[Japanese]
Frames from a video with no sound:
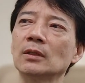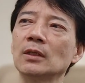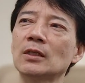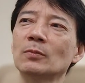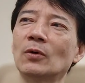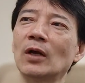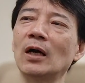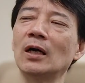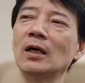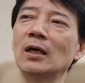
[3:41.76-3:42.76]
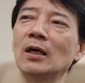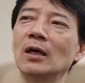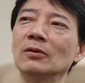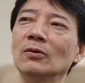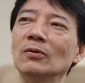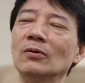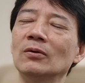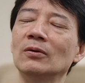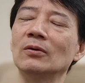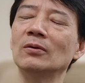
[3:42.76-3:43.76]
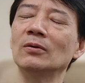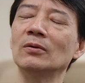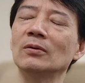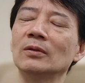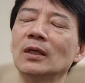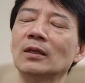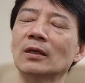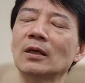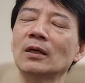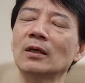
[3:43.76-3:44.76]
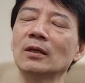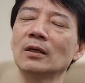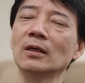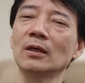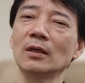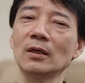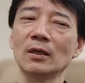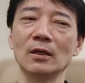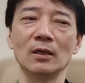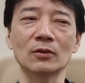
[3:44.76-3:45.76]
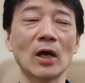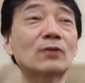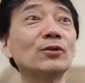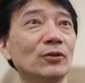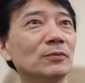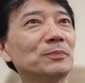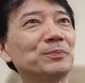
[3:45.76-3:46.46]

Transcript: いつもほらあのなんだっけ、えー、白竜